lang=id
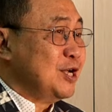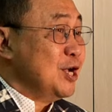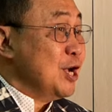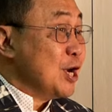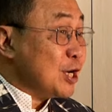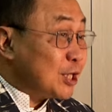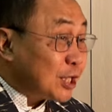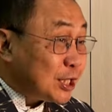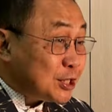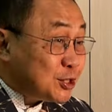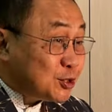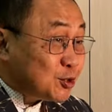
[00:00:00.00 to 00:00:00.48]

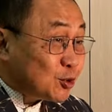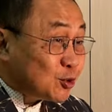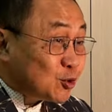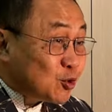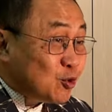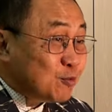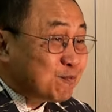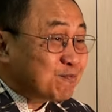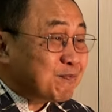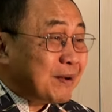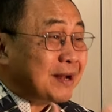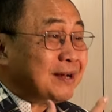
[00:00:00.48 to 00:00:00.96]

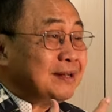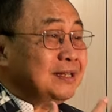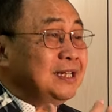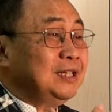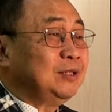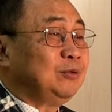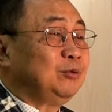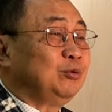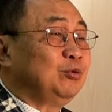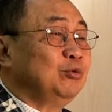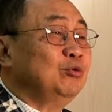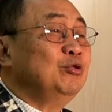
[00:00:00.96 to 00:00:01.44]
Kecukupan
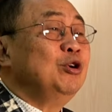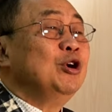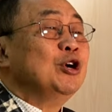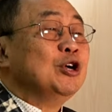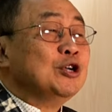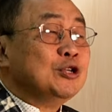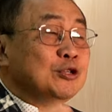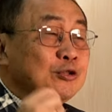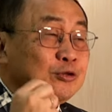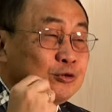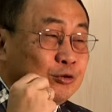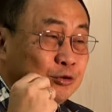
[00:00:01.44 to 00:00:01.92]
itu
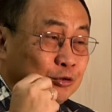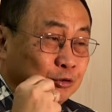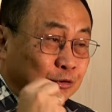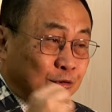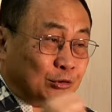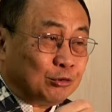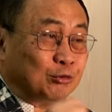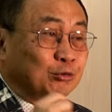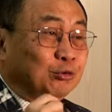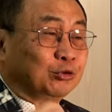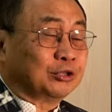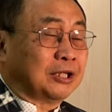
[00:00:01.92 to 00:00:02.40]
justru
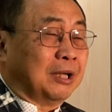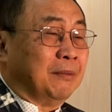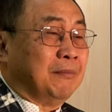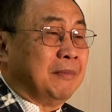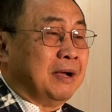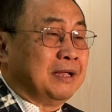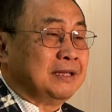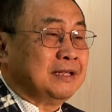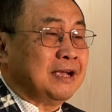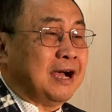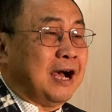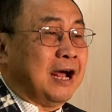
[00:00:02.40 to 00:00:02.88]

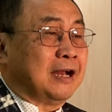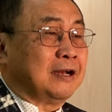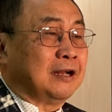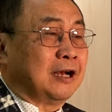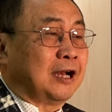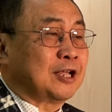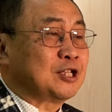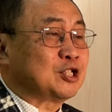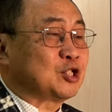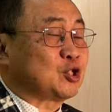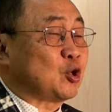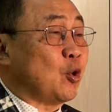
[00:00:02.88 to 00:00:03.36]
utamanya adalah
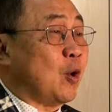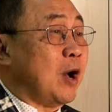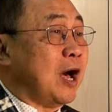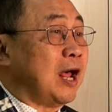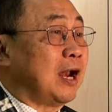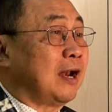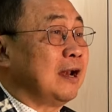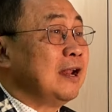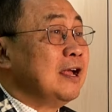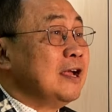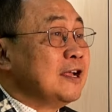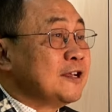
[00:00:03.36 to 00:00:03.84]

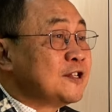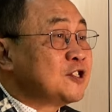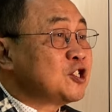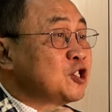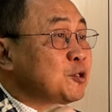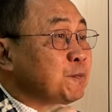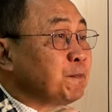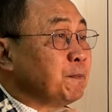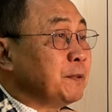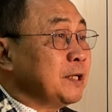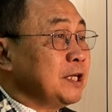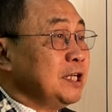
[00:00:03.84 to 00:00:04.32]
soal
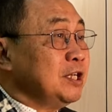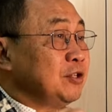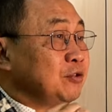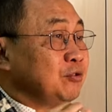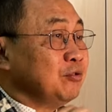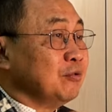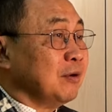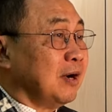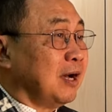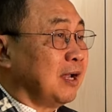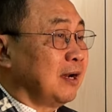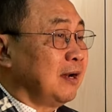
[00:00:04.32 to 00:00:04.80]

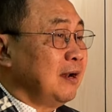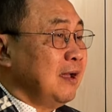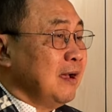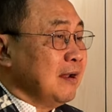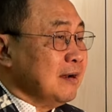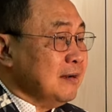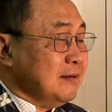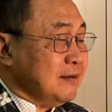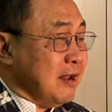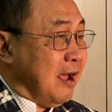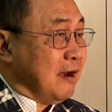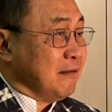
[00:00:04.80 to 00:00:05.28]
spiritual
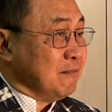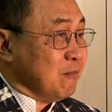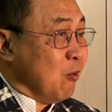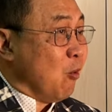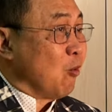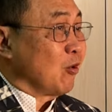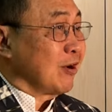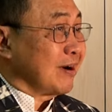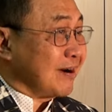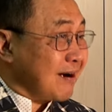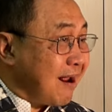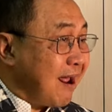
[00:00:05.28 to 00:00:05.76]
dan
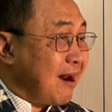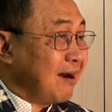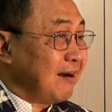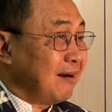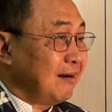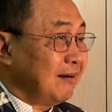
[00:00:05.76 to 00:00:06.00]
moral.